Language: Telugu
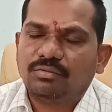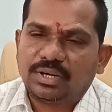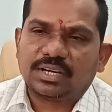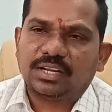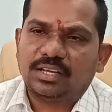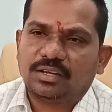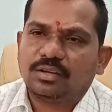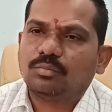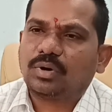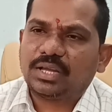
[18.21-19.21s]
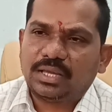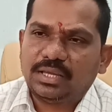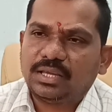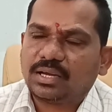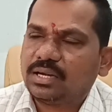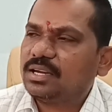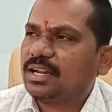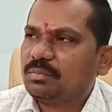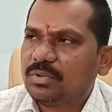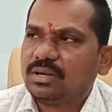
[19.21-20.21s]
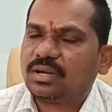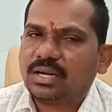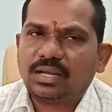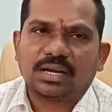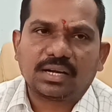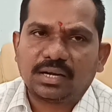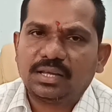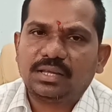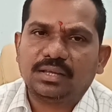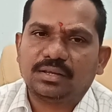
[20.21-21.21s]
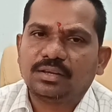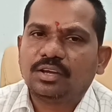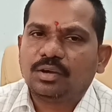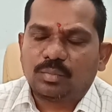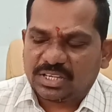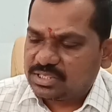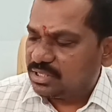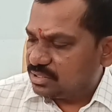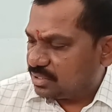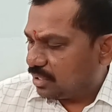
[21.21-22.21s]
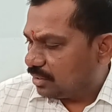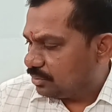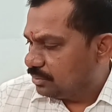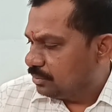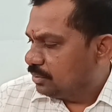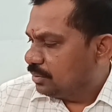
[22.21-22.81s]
వెంటనే మా ఏఈ కానీ లైన్మెన్లు కానీ అటెండ్ అయ్యి పరిష్కరిస్తున్నారు